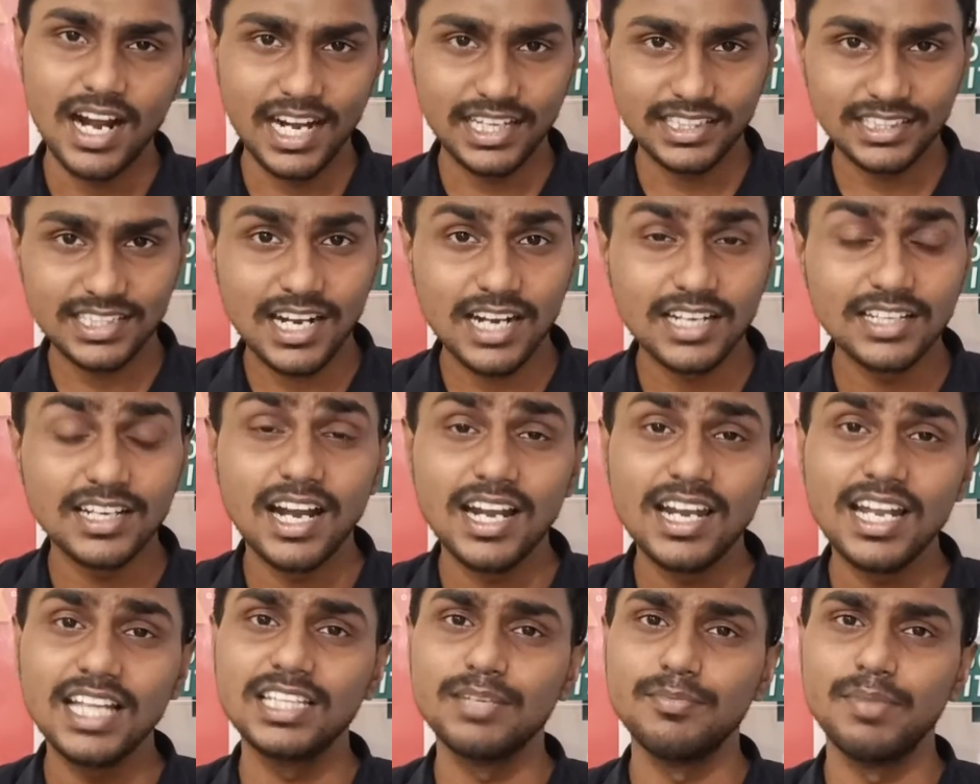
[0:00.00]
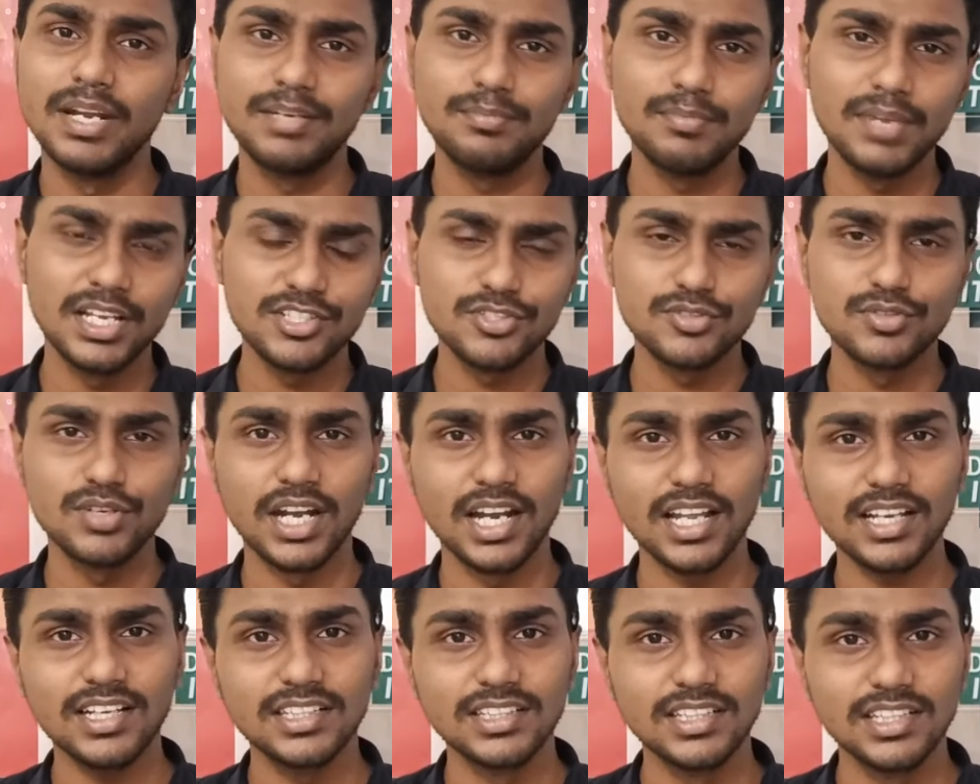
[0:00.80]
அடுத்த நாள் காலில் அந்த பெட் மேட்சும்
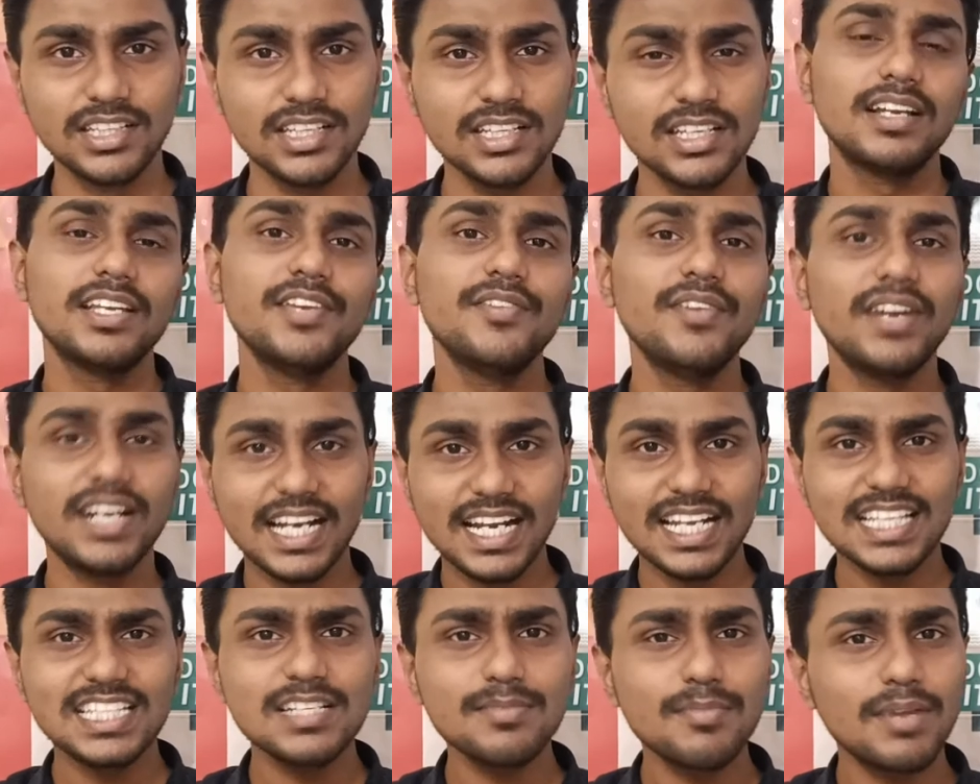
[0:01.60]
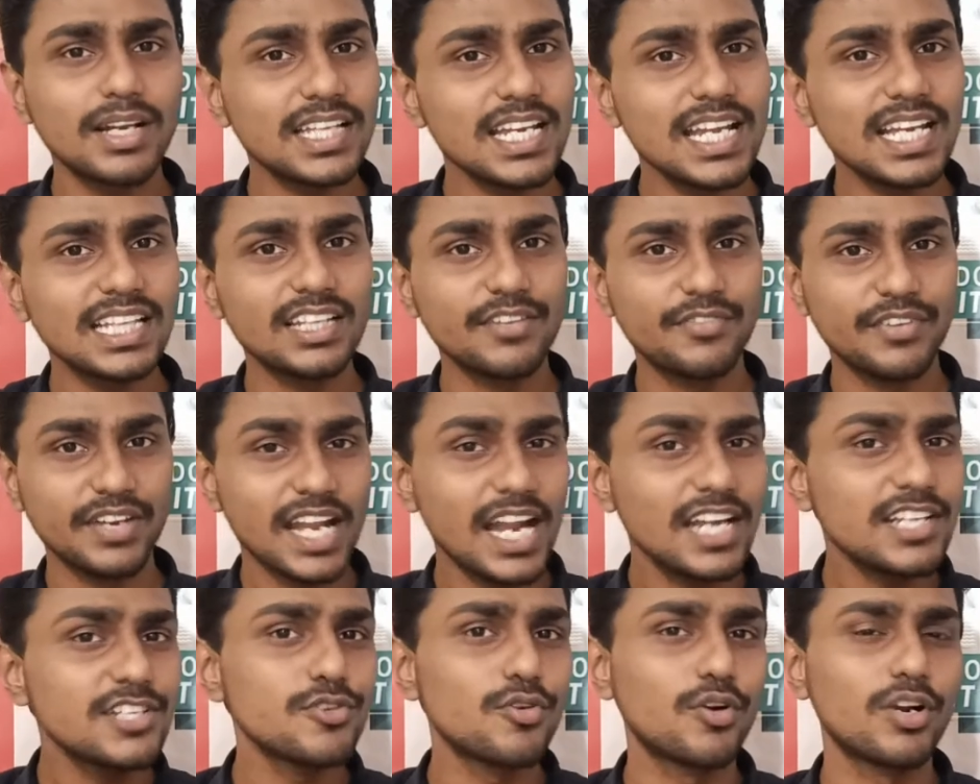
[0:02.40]
நடக்குது இவங்க நினைச்ச மாதிரி அந்த
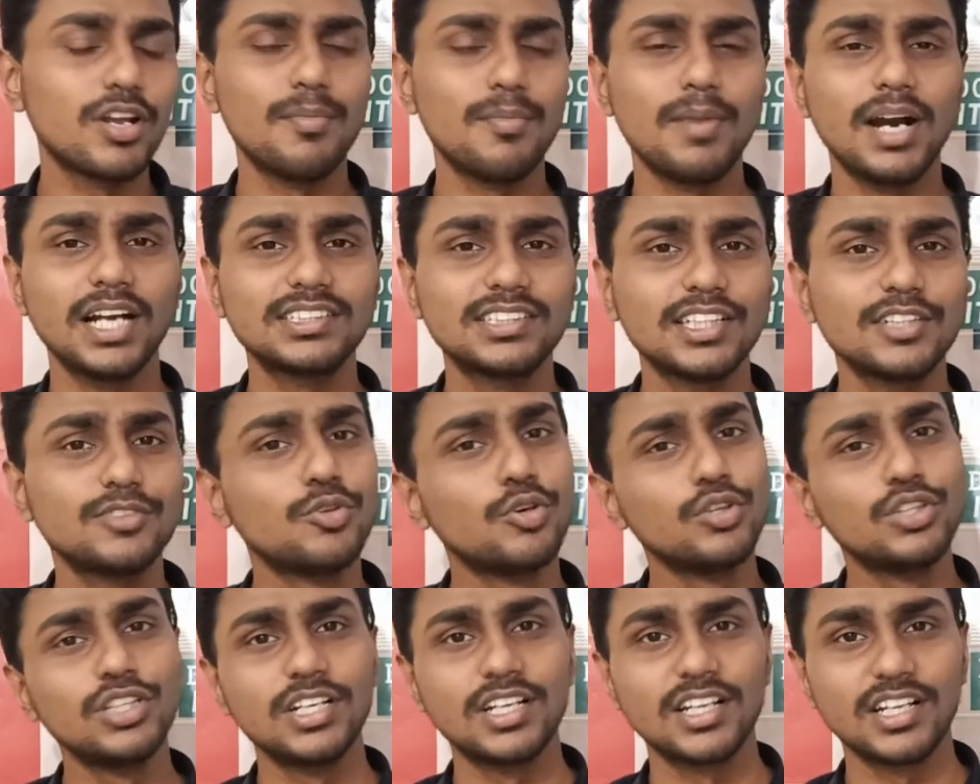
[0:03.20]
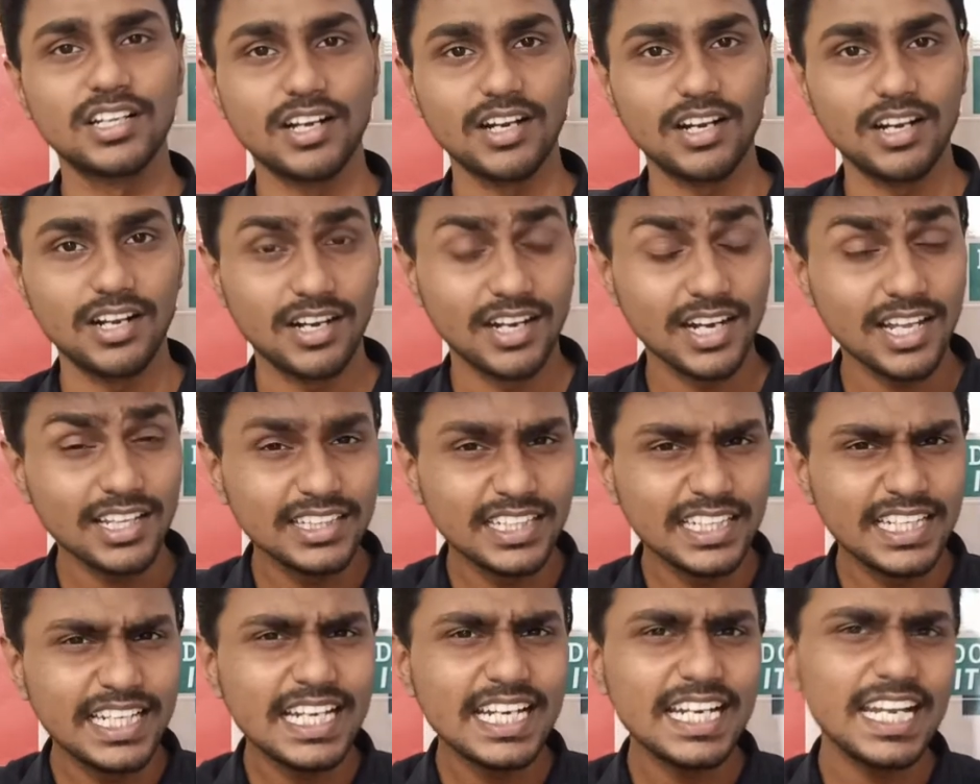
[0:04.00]
பினான்சியரோட பாக்ஸர் தோத்துக்கிட்டு இருக்கான்
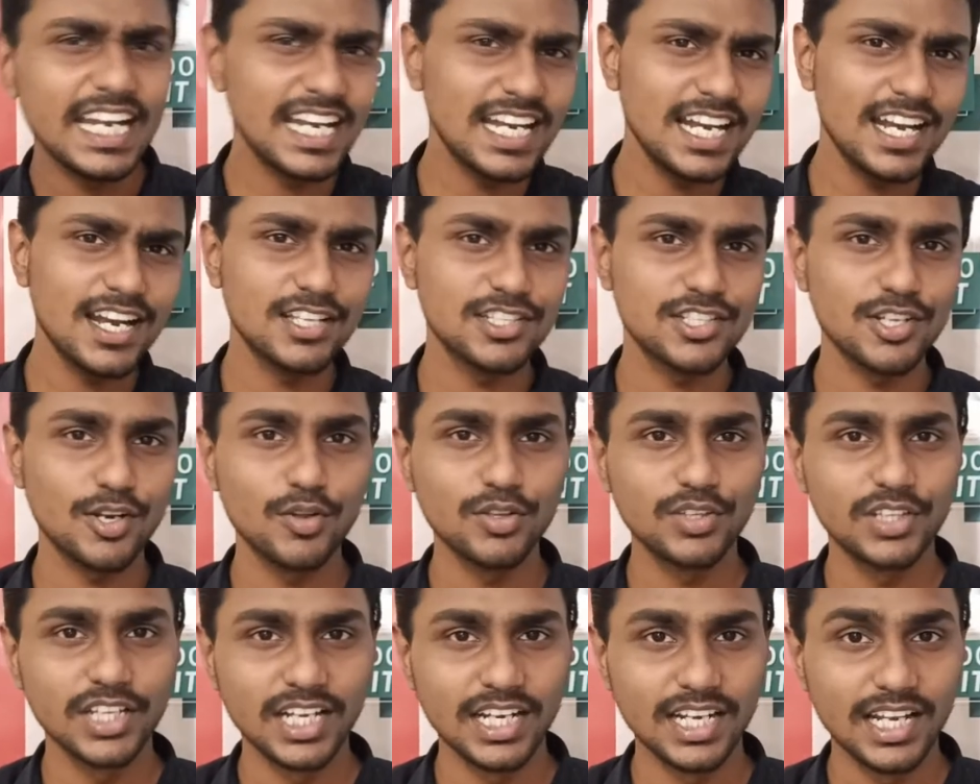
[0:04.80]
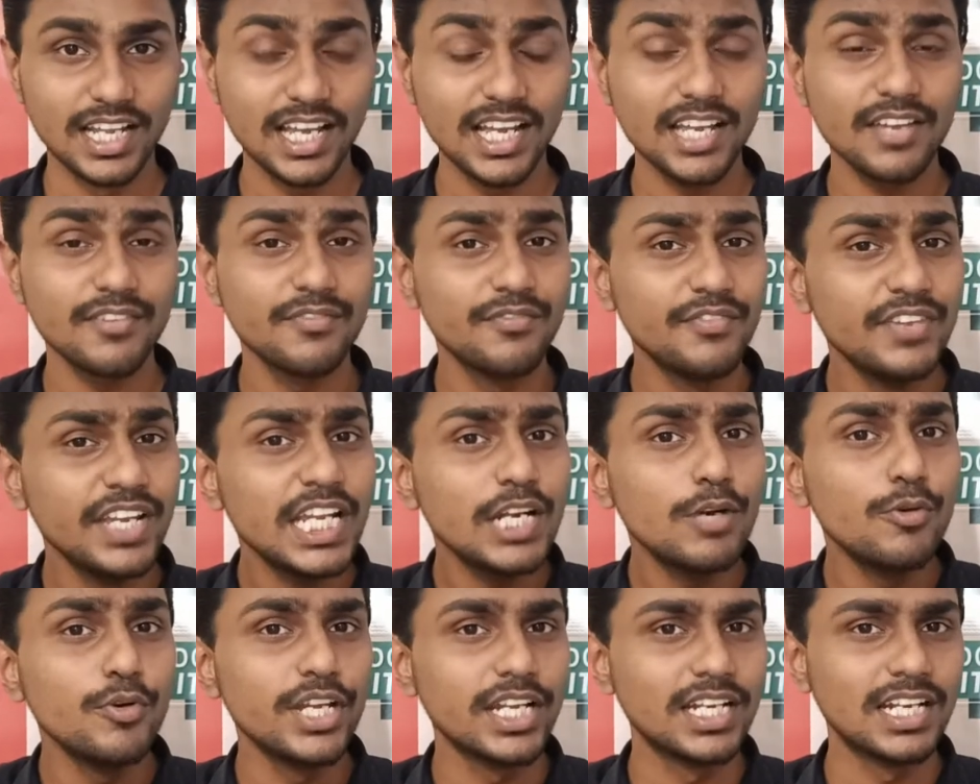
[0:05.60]
ஆனால் திடீர்னு என்ன நினைச்சானோ தெரியல
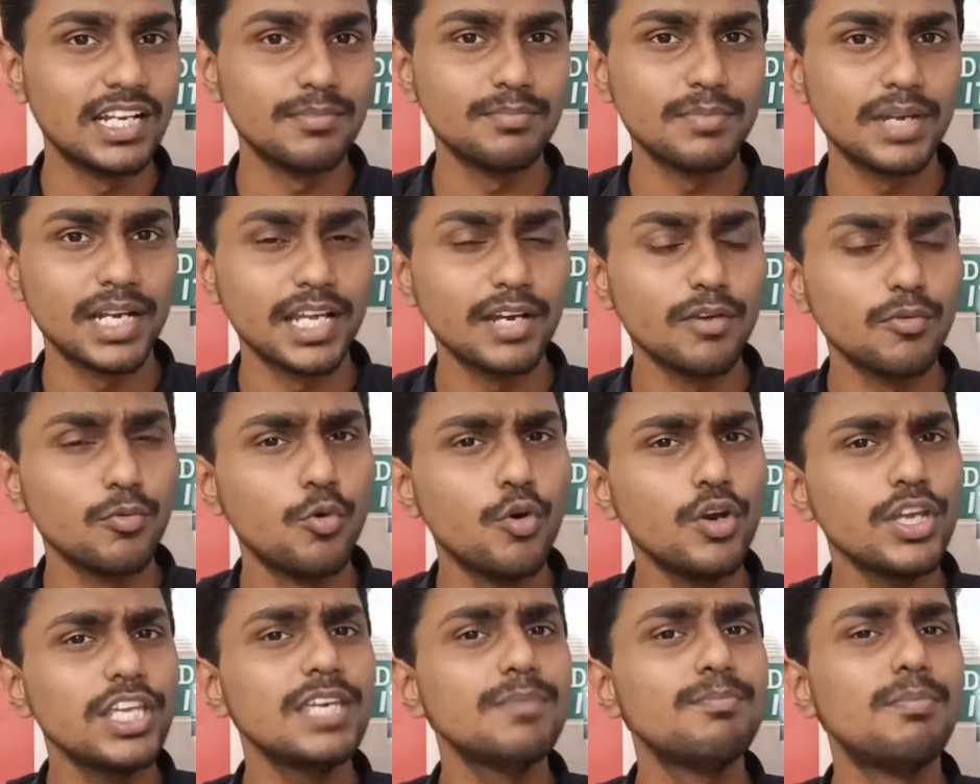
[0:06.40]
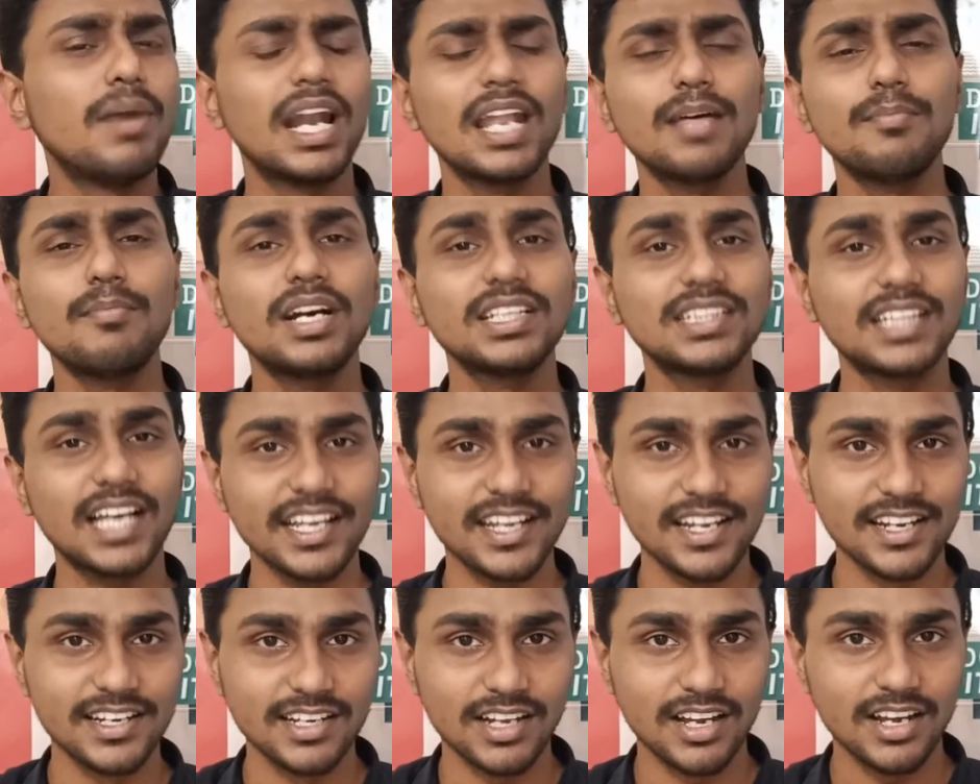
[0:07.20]
வீலுடைய நண்பனை ஓங்கி பலமா
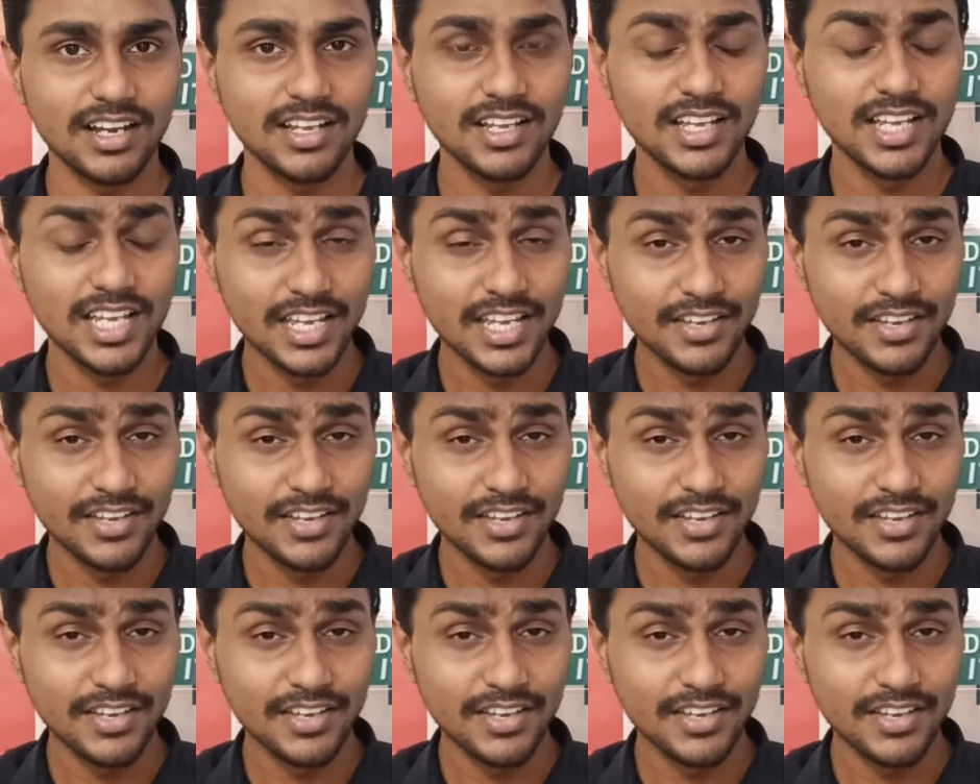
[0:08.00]
தாக்கிடுறான்